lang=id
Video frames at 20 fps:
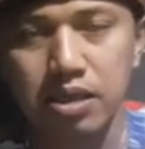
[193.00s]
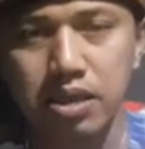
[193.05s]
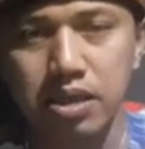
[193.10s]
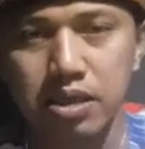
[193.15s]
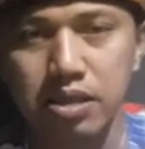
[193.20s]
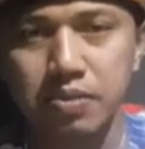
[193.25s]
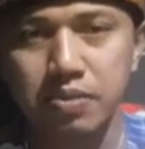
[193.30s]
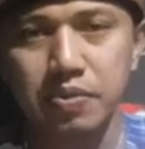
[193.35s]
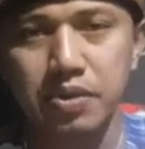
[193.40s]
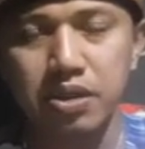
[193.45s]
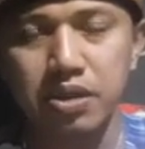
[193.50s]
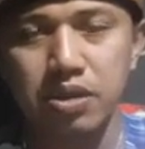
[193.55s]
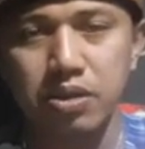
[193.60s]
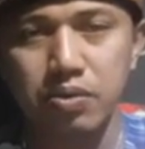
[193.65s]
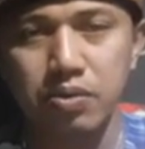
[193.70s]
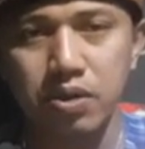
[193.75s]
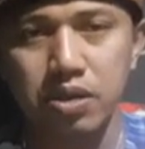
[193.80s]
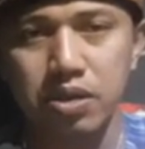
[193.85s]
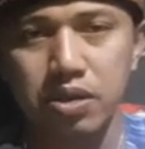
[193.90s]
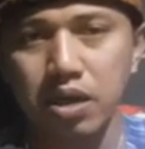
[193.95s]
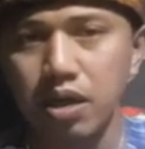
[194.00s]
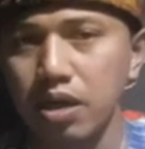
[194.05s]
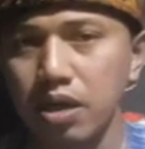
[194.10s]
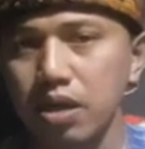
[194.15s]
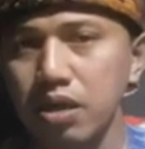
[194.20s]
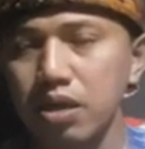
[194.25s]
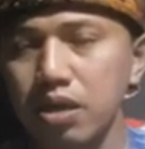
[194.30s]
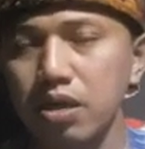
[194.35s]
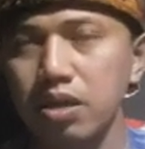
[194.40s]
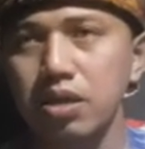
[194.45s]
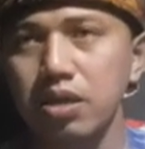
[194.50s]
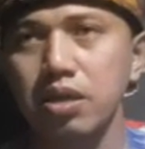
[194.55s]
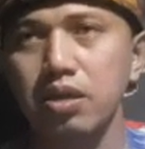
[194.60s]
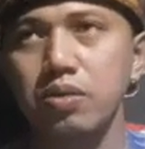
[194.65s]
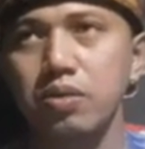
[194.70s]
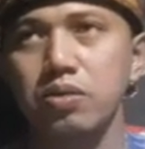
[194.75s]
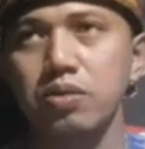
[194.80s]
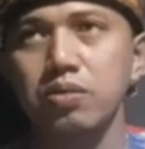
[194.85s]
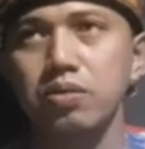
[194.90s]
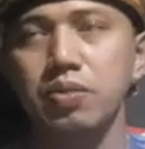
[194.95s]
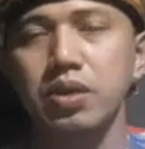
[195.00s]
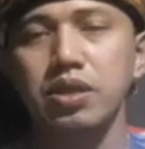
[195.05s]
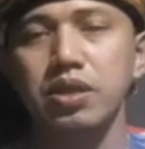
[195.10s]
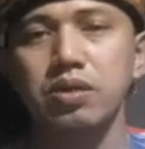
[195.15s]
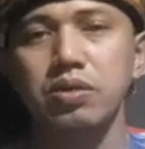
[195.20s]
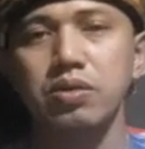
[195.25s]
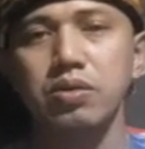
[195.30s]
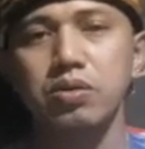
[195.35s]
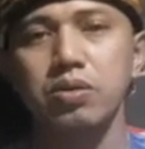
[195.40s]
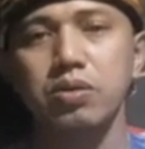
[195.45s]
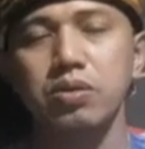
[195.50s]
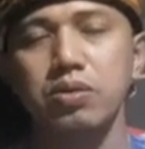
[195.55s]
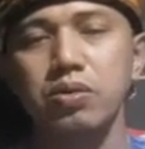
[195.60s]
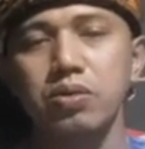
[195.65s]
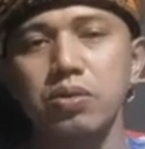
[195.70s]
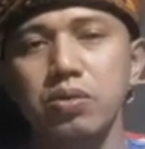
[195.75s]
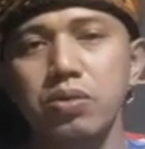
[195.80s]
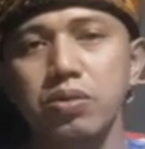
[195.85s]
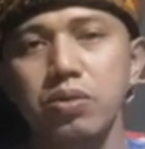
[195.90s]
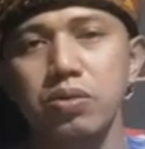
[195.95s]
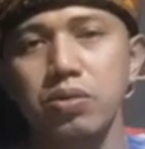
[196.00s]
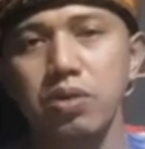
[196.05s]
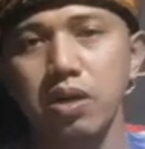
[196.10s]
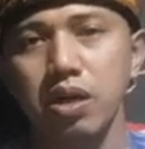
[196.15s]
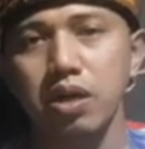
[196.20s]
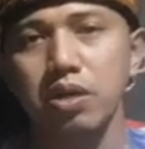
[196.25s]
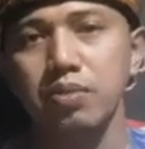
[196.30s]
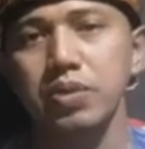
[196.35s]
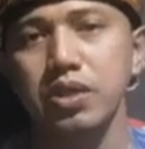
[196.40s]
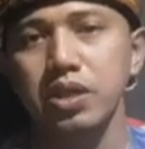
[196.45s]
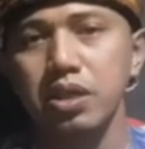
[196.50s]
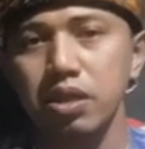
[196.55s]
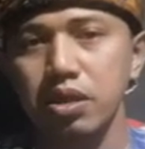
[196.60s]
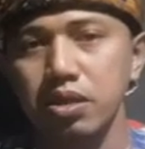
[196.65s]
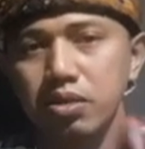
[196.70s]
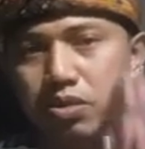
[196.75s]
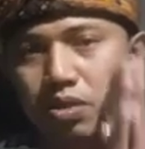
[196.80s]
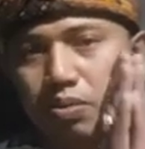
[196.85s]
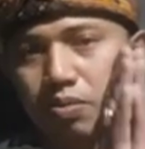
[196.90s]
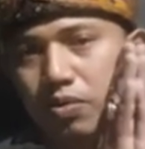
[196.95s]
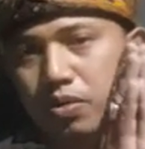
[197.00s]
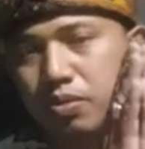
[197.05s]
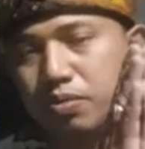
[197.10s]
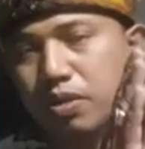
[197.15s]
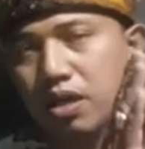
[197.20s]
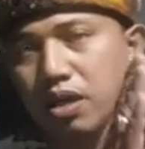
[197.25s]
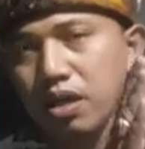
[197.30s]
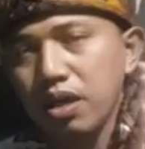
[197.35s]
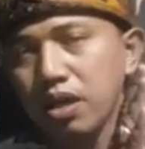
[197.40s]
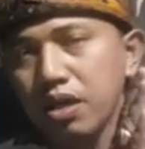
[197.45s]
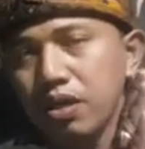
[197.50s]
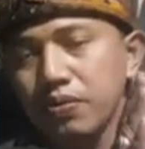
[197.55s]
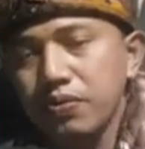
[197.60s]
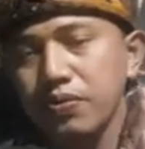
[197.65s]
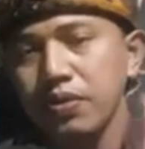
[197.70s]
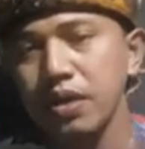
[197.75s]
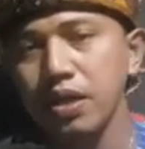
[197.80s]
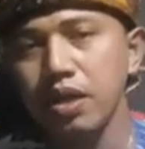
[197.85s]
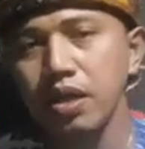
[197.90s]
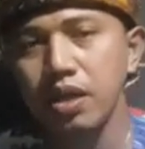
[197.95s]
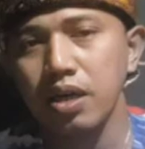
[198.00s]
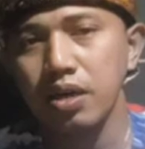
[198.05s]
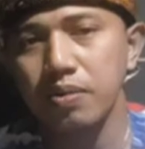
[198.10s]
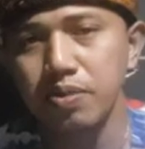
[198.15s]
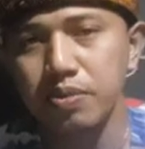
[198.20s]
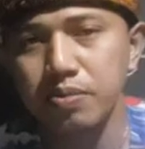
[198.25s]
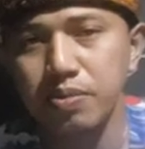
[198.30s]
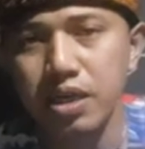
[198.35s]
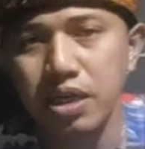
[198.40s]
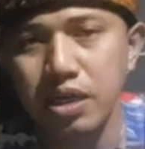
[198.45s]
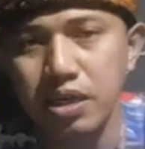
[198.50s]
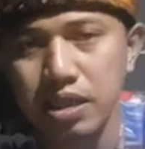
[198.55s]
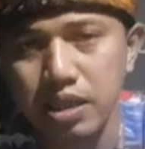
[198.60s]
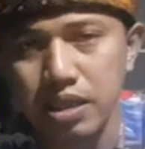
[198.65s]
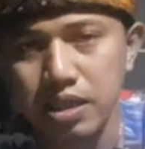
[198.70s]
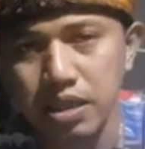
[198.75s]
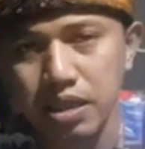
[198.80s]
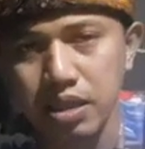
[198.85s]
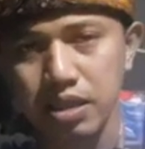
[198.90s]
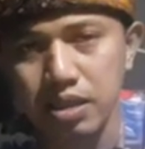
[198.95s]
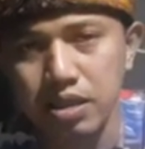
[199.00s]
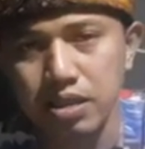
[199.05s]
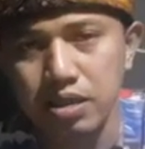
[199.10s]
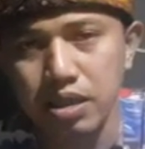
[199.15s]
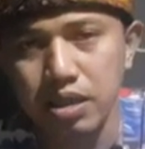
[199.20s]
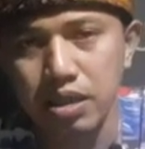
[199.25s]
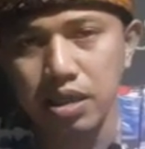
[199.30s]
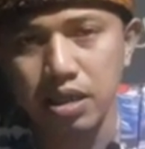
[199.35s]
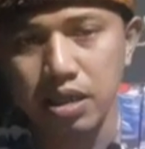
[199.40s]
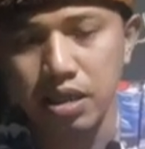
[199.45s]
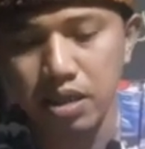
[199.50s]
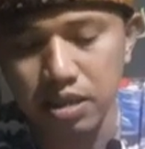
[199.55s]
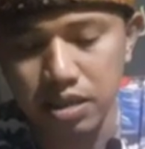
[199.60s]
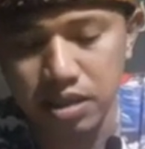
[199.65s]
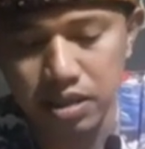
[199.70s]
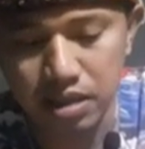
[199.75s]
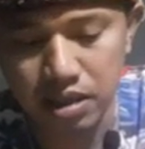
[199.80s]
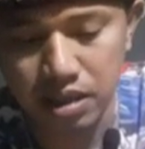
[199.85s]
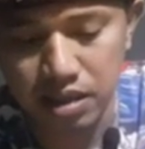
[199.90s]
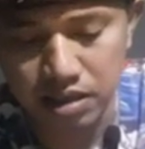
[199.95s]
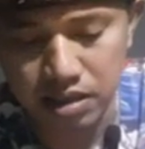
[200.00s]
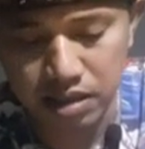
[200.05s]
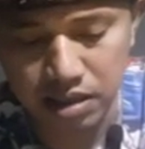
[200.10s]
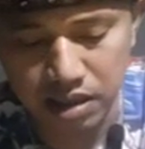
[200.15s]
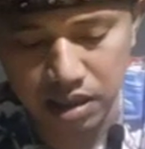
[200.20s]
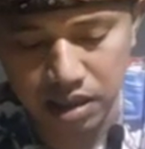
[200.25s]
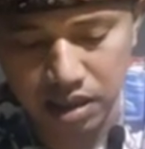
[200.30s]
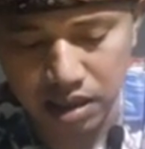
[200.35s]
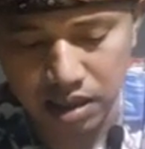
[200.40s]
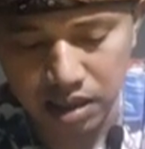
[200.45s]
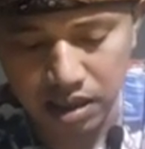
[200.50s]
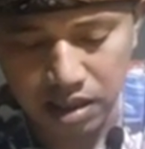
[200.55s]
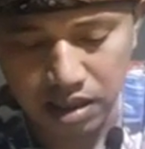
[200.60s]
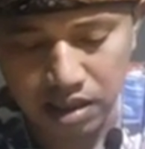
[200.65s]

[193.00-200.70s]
Mungkin seperti itu aja e, untuk para sedulurku, kurang lebihnya saya mohon maaf apabila ada kata-kata saya e, yang tidak